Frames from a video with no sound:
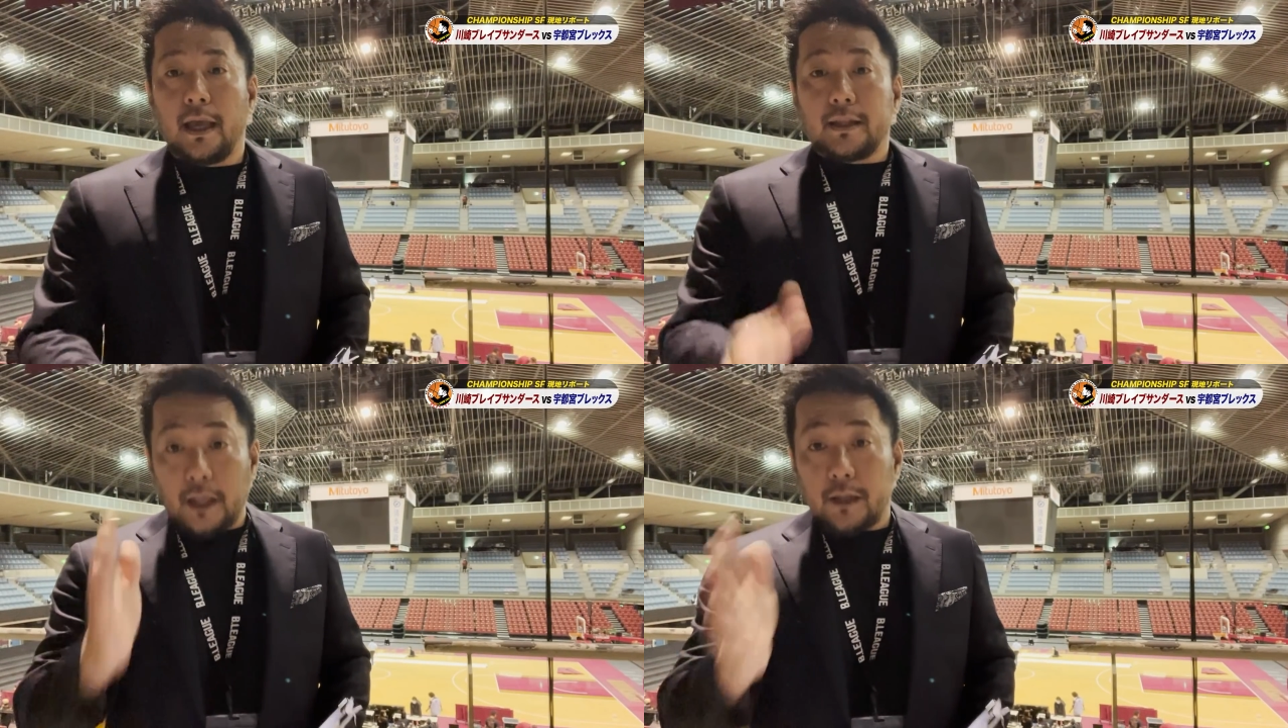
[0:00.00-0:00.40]

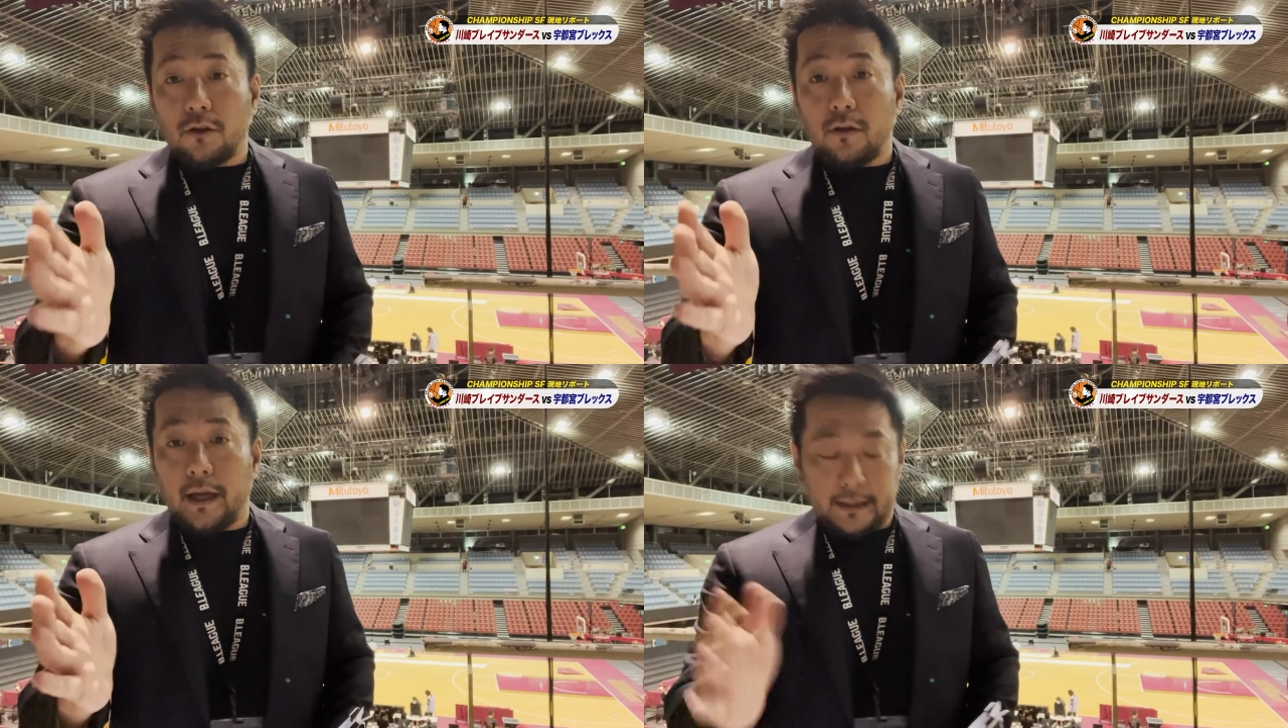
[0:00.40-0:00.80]
天
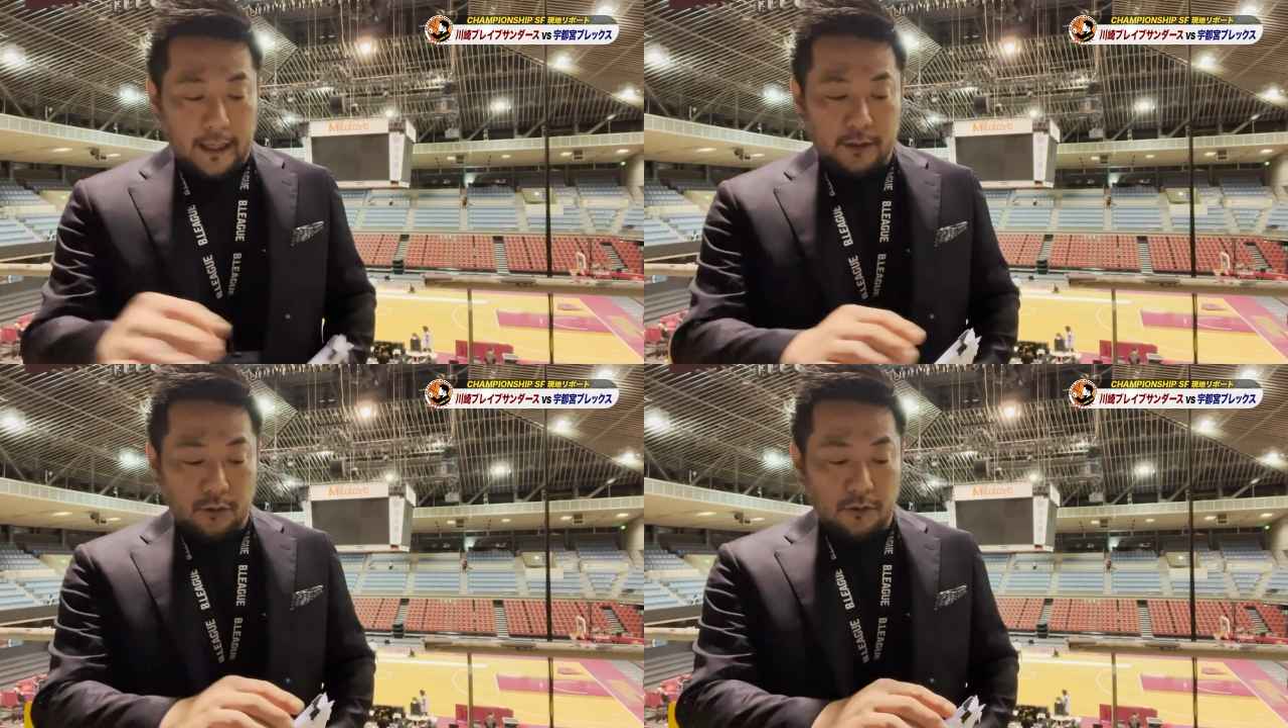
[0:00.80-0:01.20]
皇杯
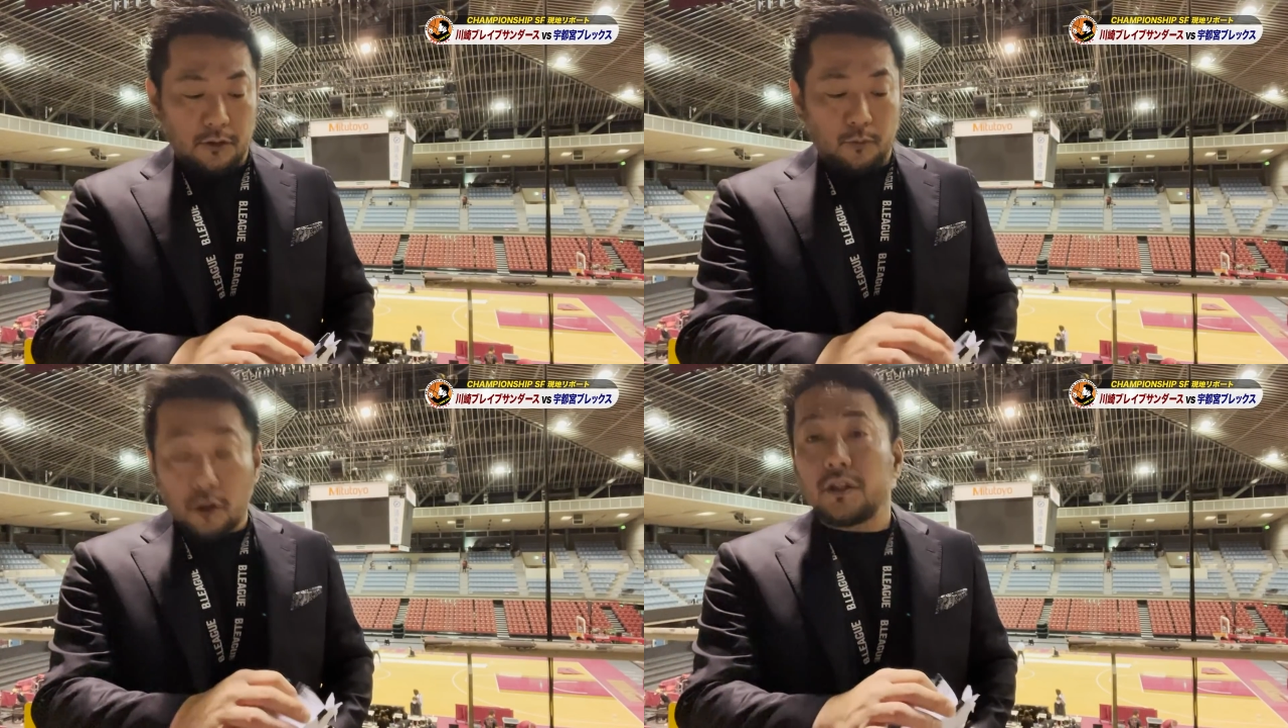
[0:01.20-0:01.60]
タイトル
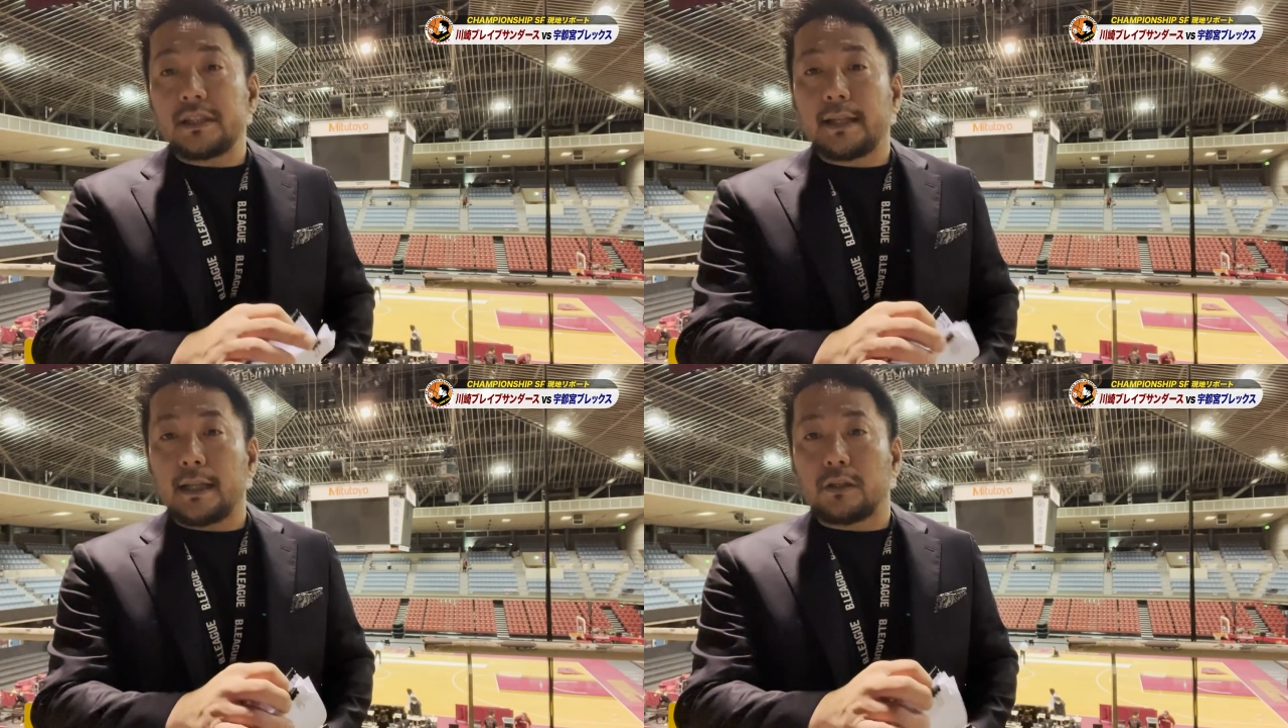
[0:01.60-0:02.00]
をものに
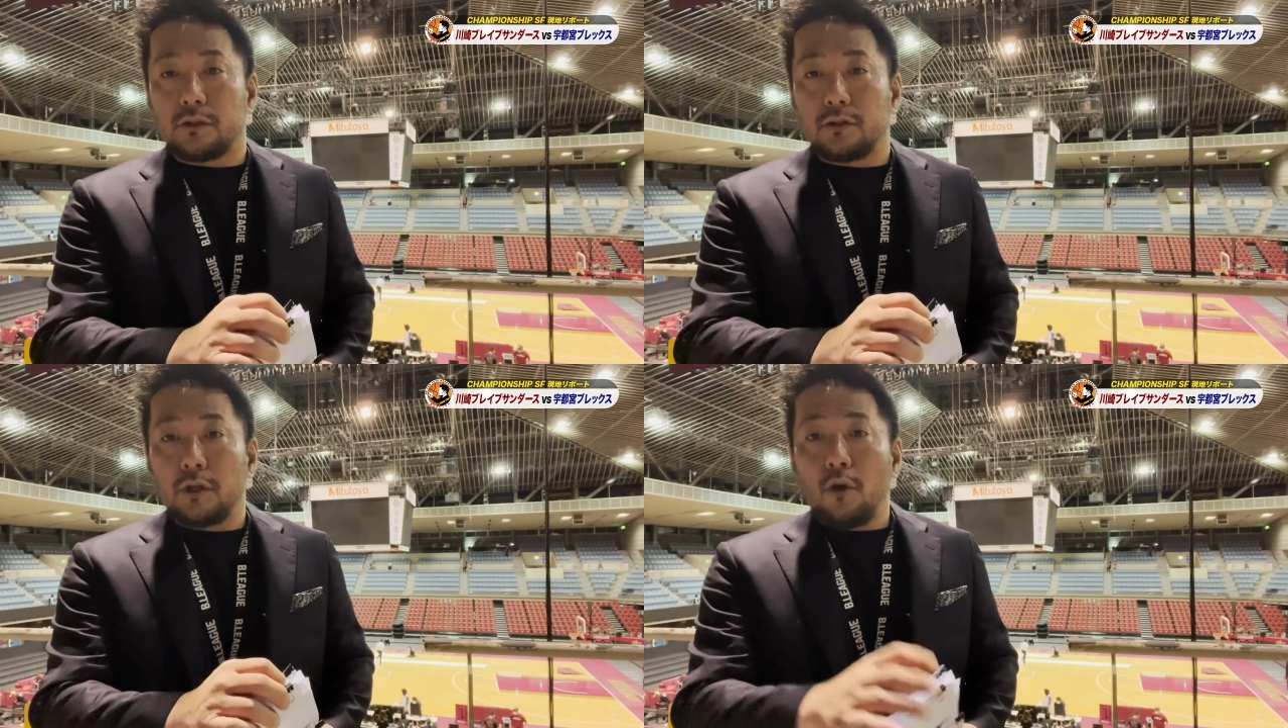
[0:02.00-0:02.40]
したと
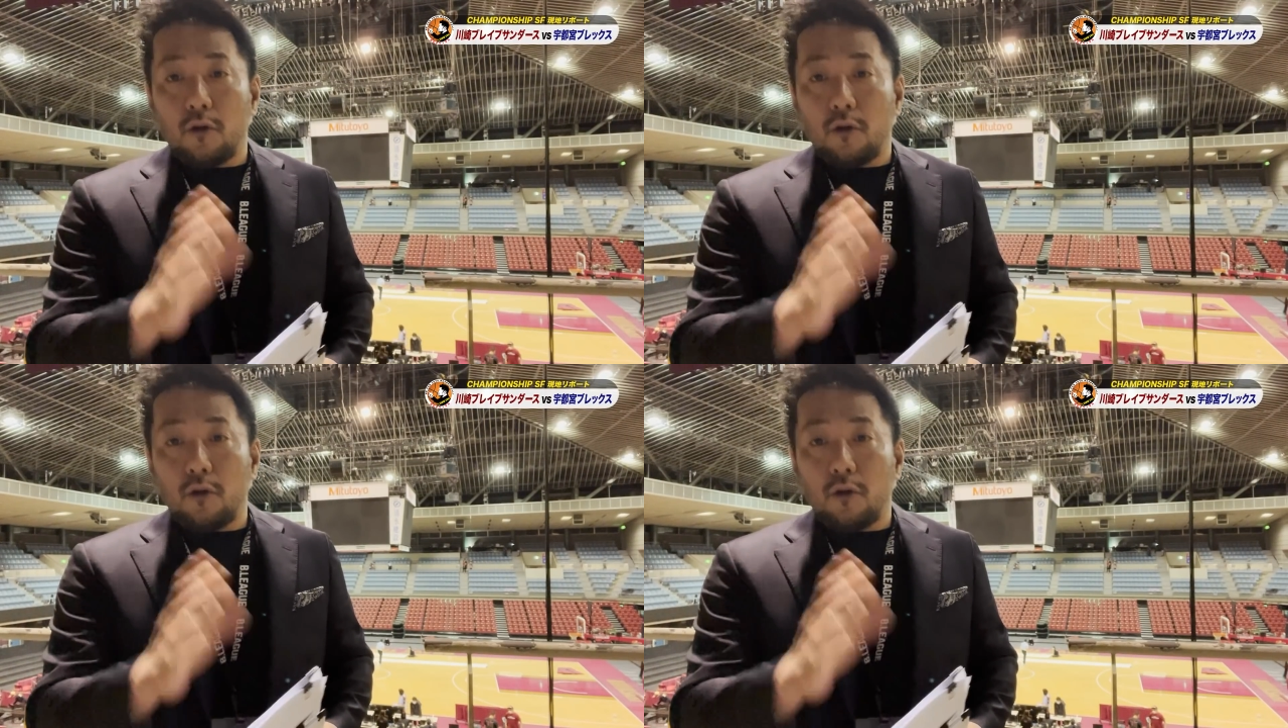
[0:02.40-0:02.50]
いう